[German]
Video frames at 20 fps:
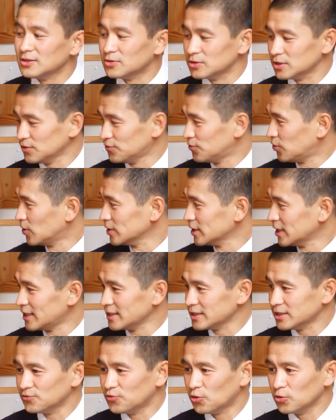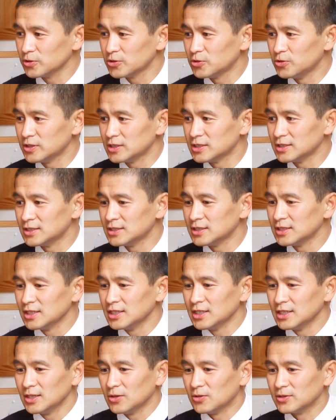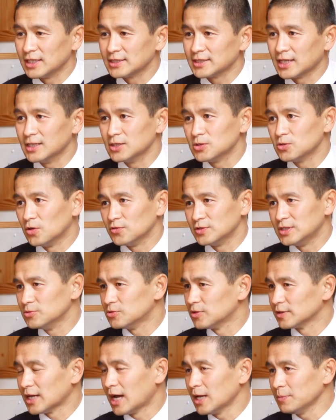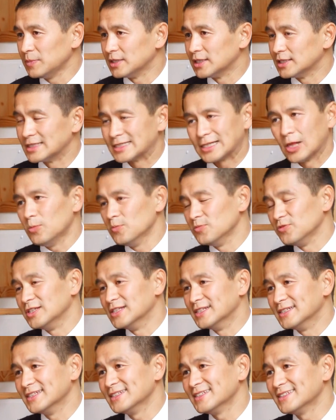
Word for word: und hier vorne halt eine Wohnküche und das alles nur auf sieben Quadratmeter. Das glauben viele